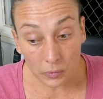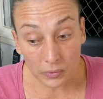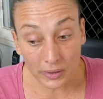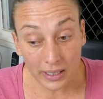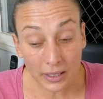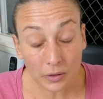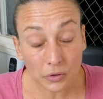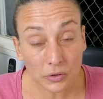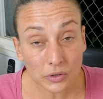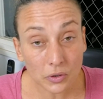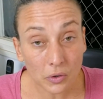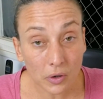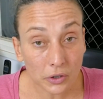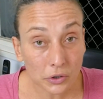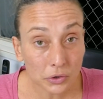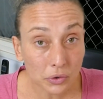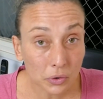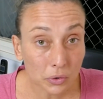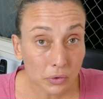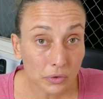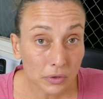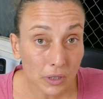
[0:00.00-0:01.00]
O que é que o seu
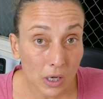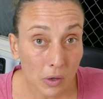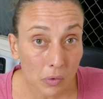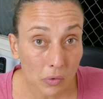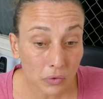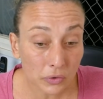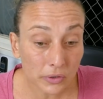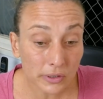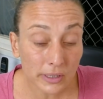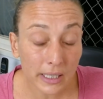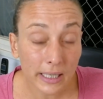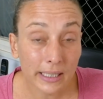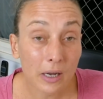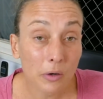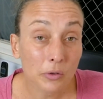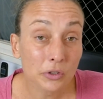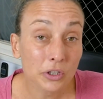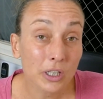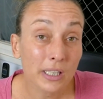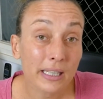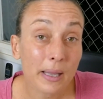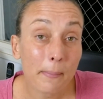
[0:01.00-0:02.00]
cachorro não consegue?
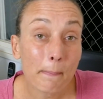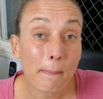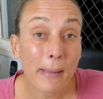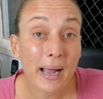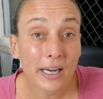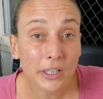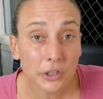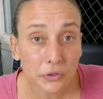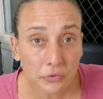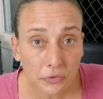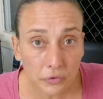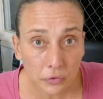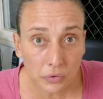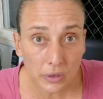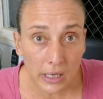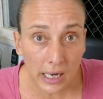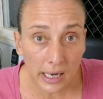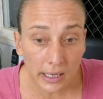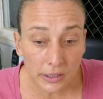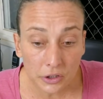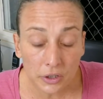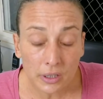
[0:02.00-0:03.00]
Onde ele tem mais
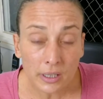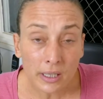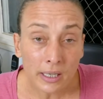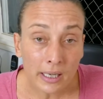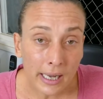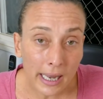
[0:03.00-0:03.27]
dificuldade